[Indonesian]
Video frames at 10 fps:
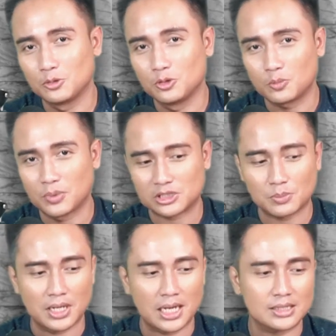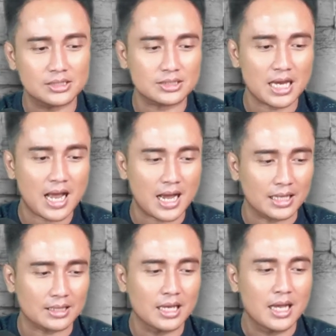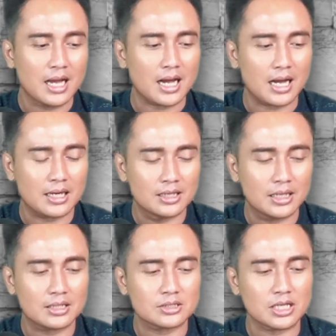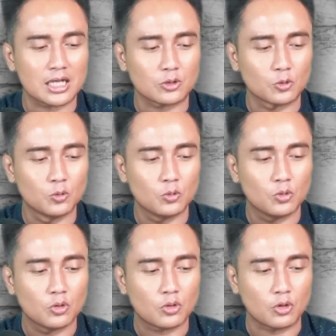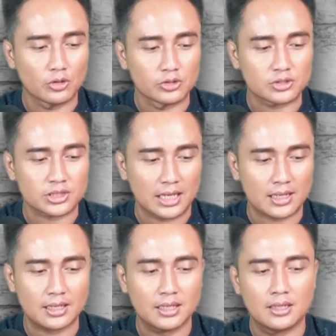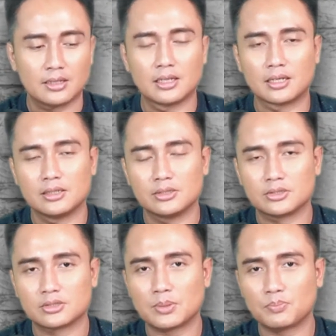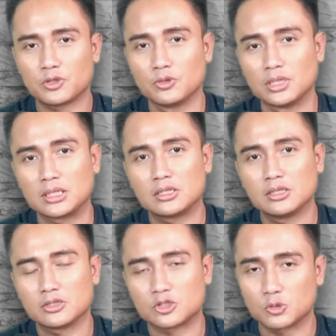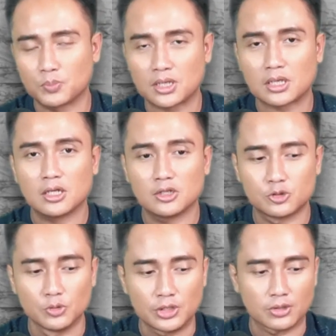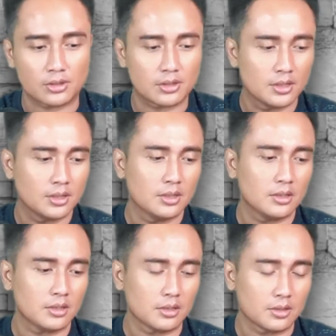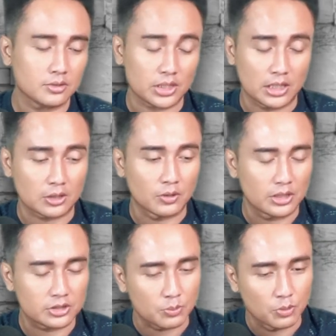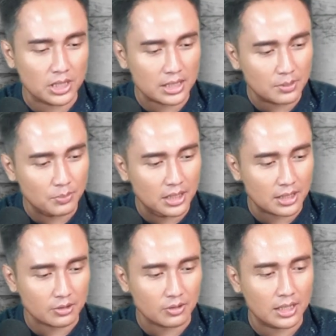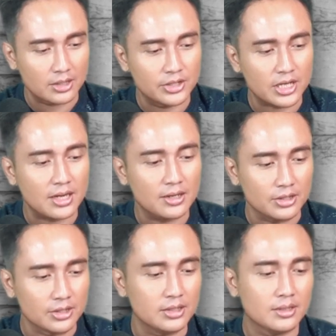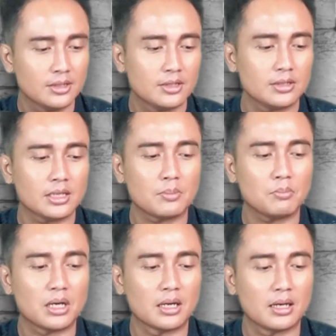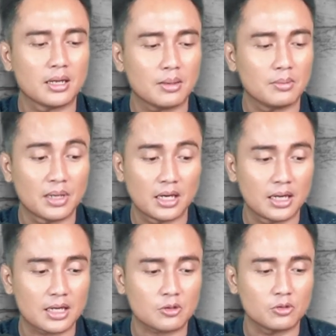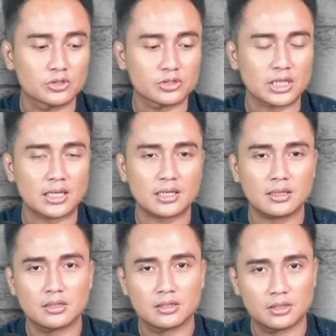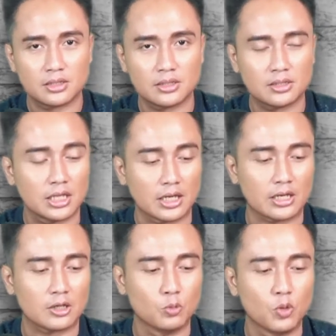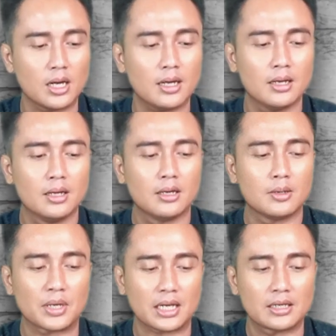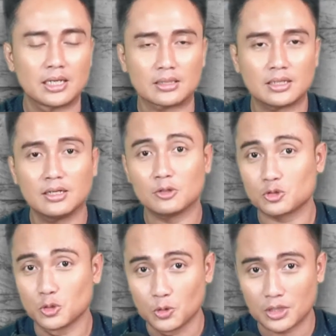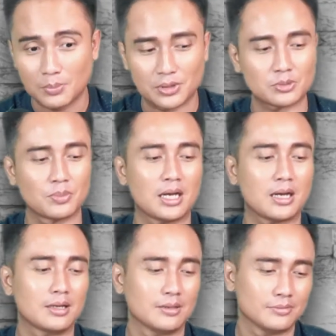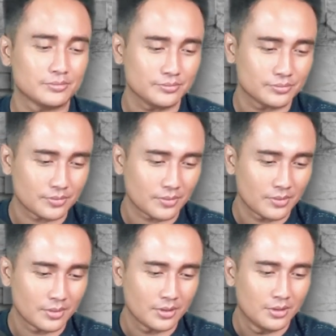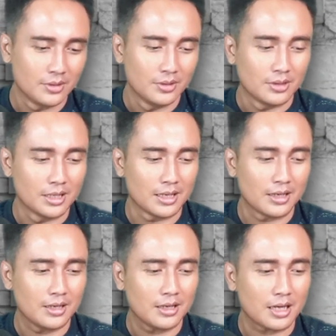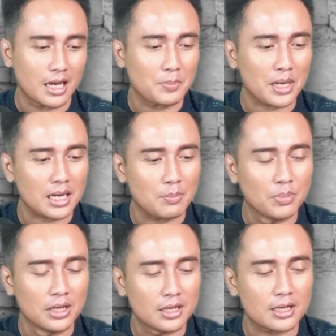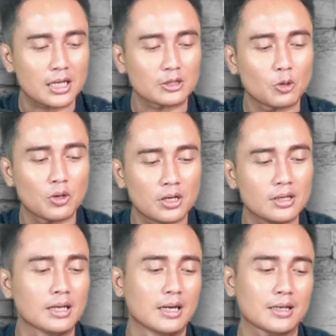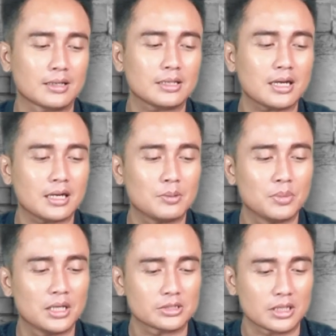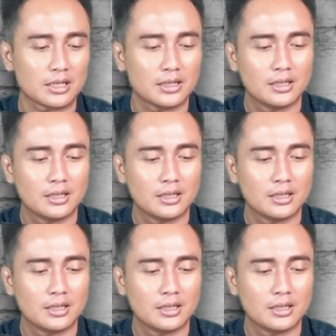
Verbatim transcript: duduk bersebelahan saat ada satu konser dari sub unit Super Junior. Uh, saya nggak tahu nih sebutannya benar atau enggak DNI e yang menggelar, menggelar konser nih di hari kedua mereka datang duduknya bersebelahan. Nah, apakah benar atau enggak kita akan baca.